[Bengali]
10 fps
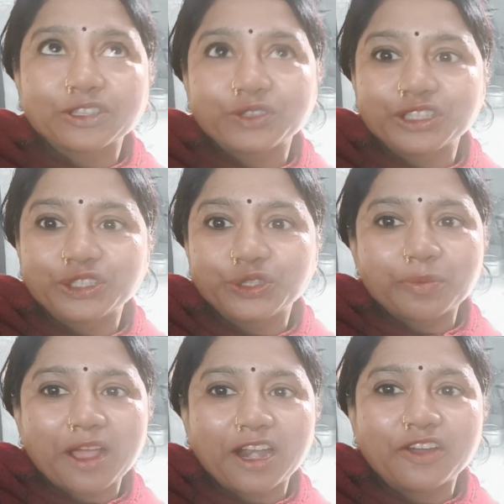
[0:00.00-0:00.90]
নিশ্চয়ই
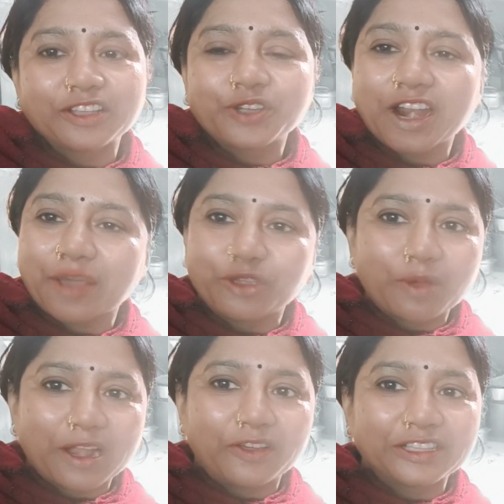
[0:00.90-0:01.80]
ভালো আছো আর আমিও
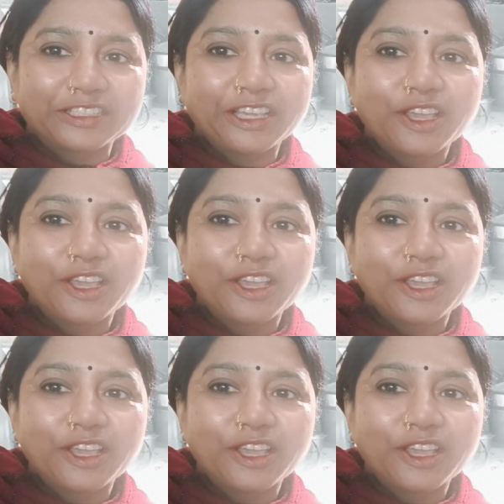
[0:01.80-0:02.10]
ভালো আছি